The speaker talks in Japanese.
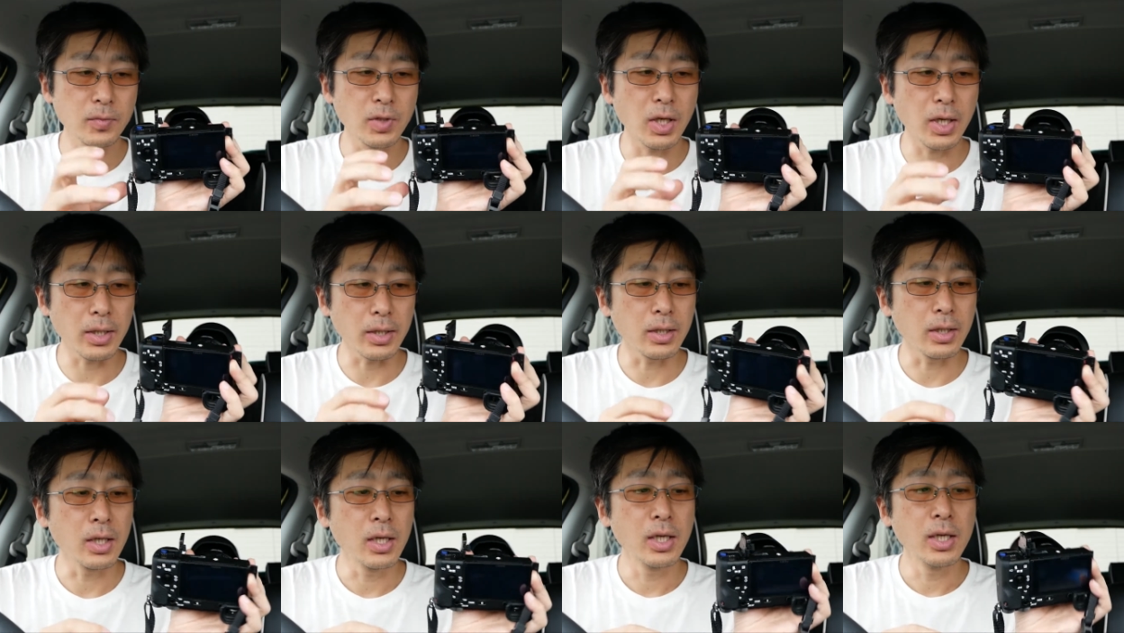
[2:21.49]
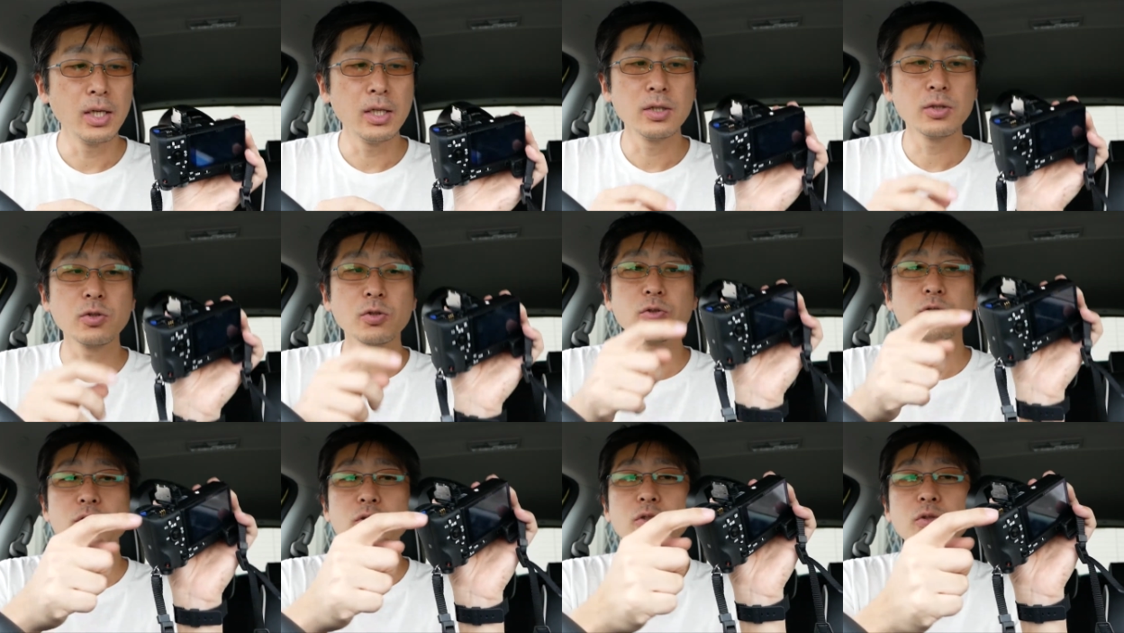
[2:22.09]
はい。
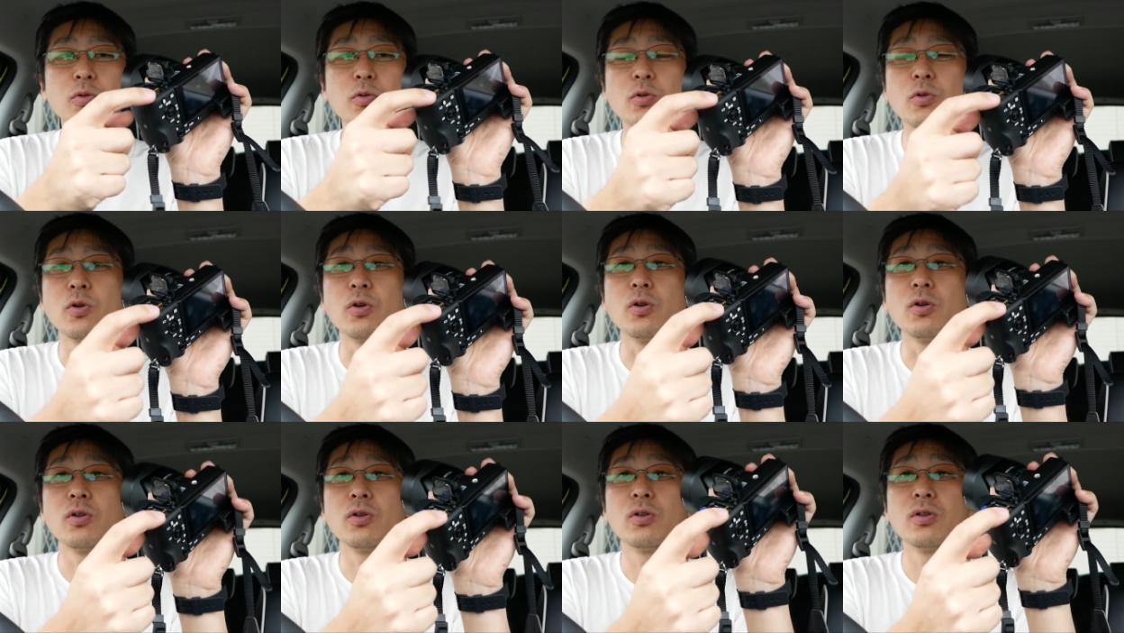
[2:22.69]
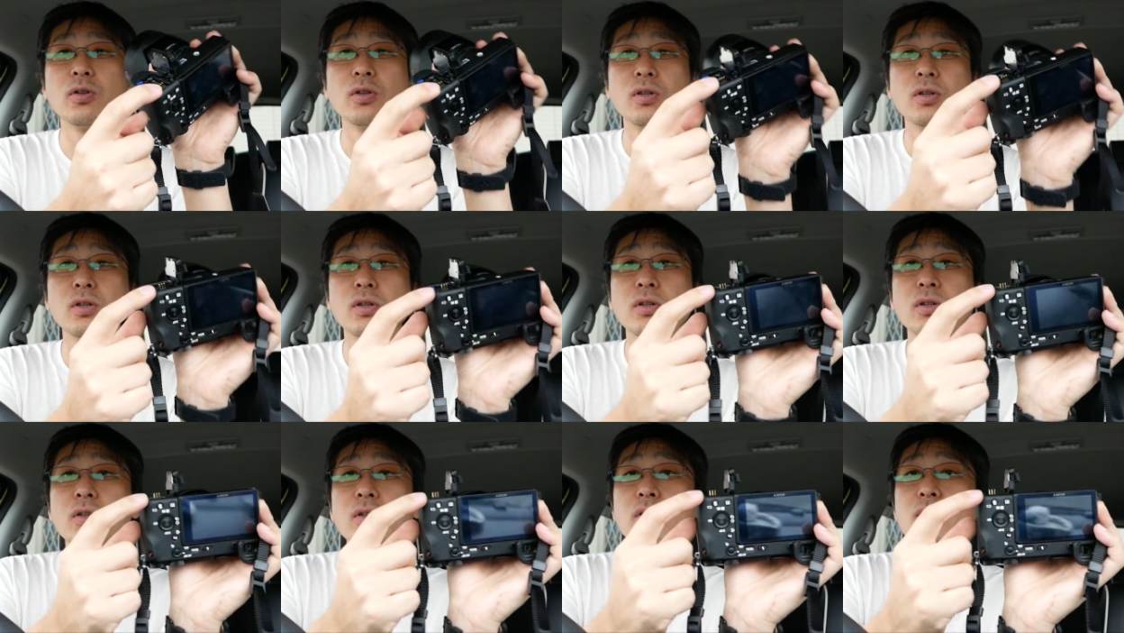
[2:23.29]
そうすると、ここ、
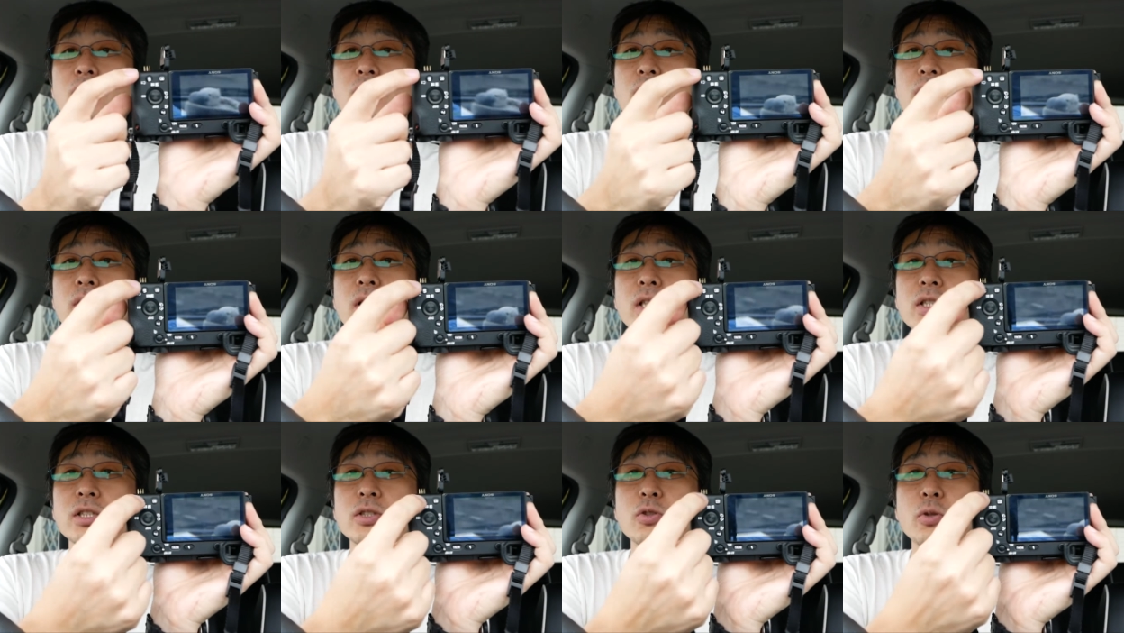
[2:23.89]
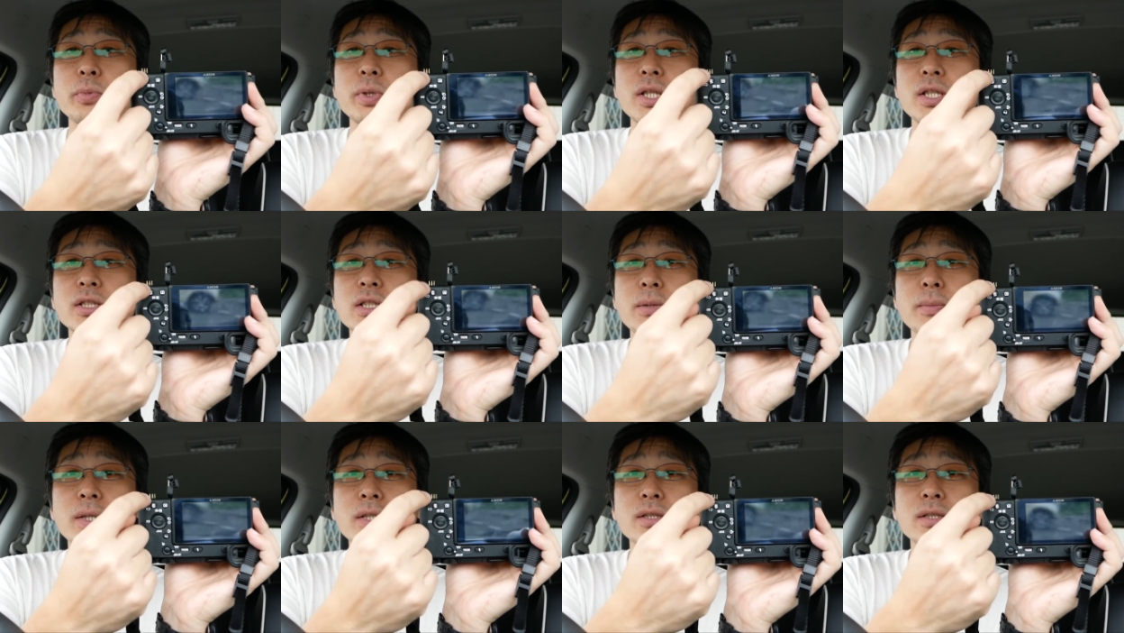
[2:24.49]
端子飛び出
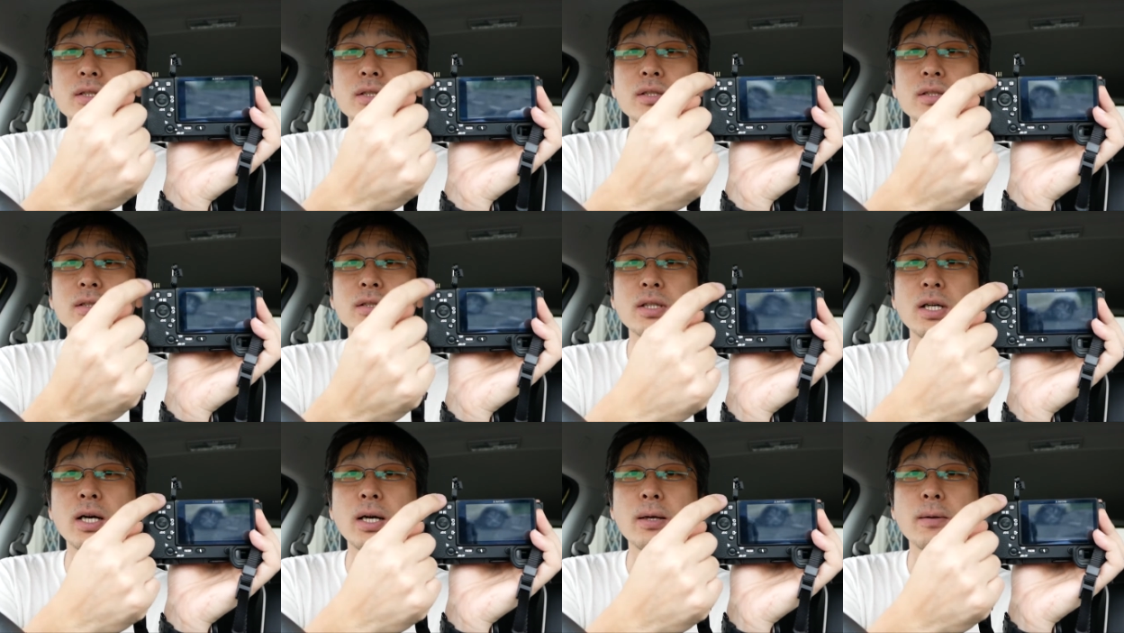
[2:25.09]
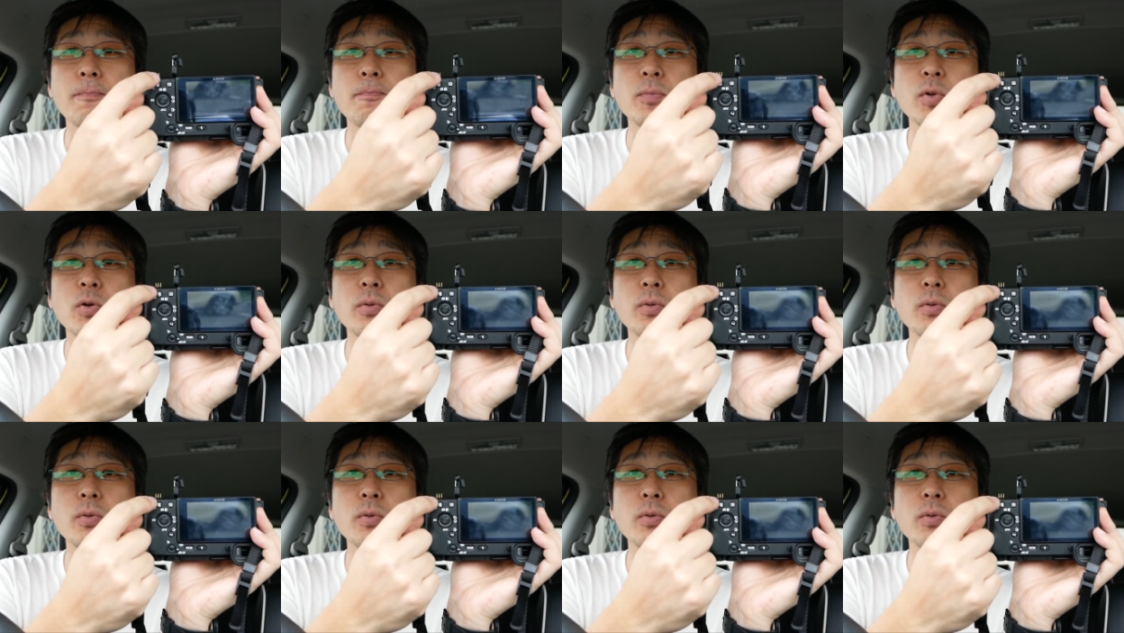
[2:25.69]
してます。はい。